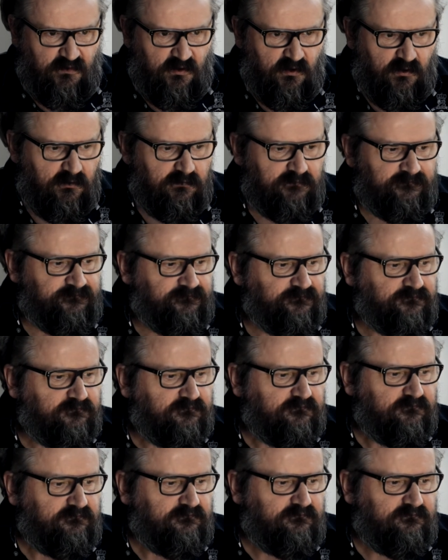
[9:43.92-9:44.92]
po
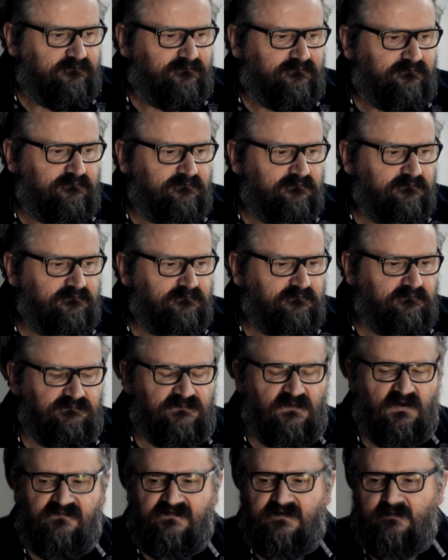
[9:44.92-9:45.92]

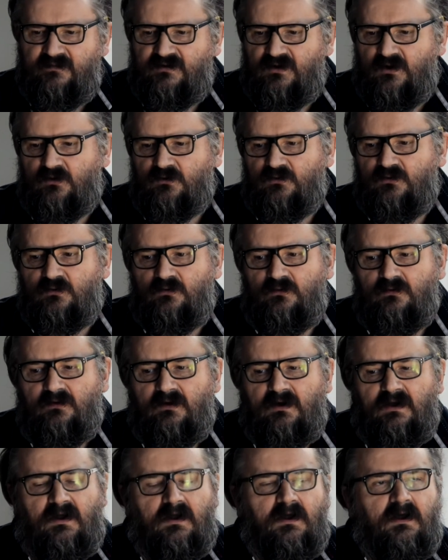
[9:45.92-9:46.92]
Nowym Roku
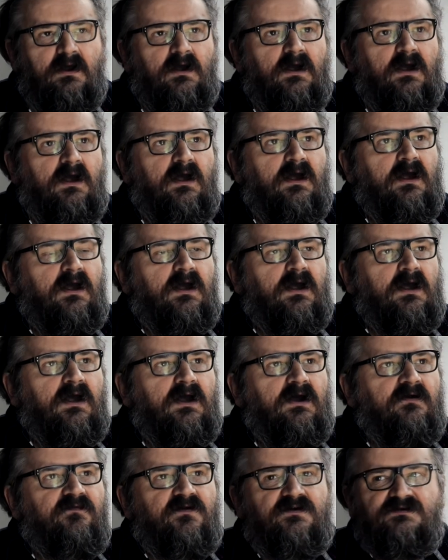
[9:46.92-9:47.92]

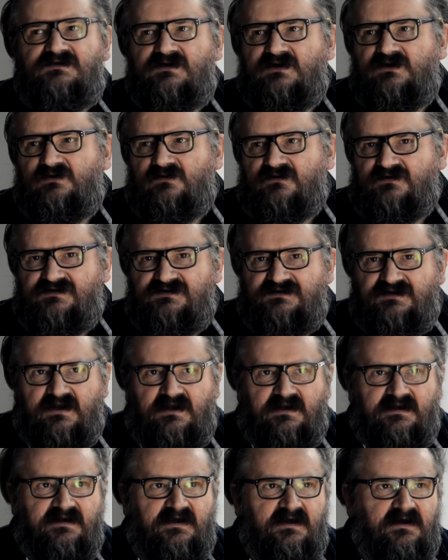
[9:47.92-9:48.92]
e, Wojciech
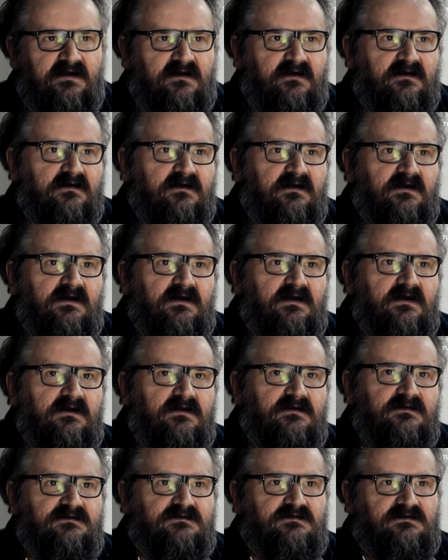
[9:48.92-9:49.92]
Kościelniak,
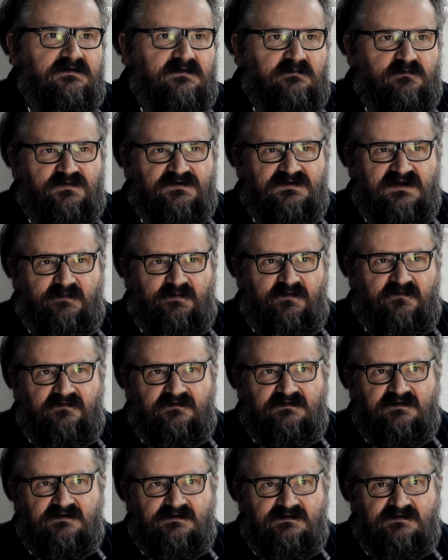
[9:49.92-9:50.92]
czyli można
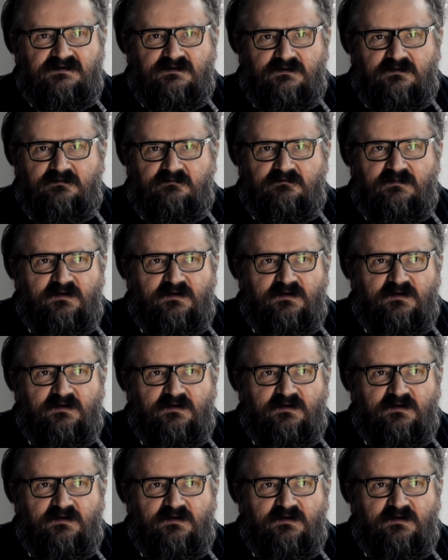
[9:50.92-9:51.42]
powiedzieć no,